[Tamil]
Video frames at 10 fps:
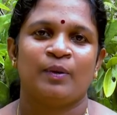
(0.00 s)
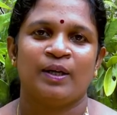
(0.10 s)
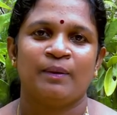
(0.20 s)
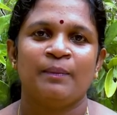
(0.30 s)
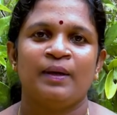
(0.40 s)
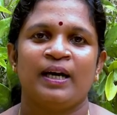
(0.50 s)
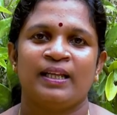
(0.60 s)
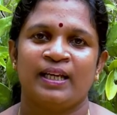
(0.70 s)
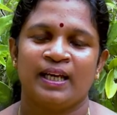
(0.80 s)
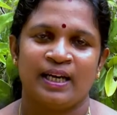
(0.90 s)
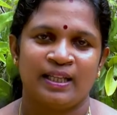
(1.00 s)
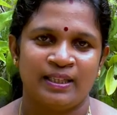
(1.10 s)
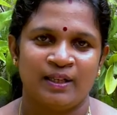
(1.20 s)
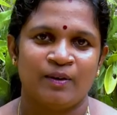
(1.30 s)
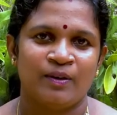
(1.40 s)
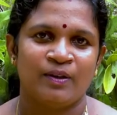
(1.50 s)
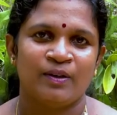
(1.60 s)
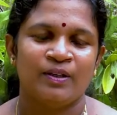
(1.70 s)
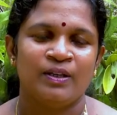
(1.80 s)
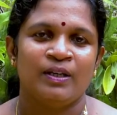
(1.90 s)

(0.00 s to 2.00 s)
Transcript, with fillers: முடியும் அதனை கருத்தில் கொண்டு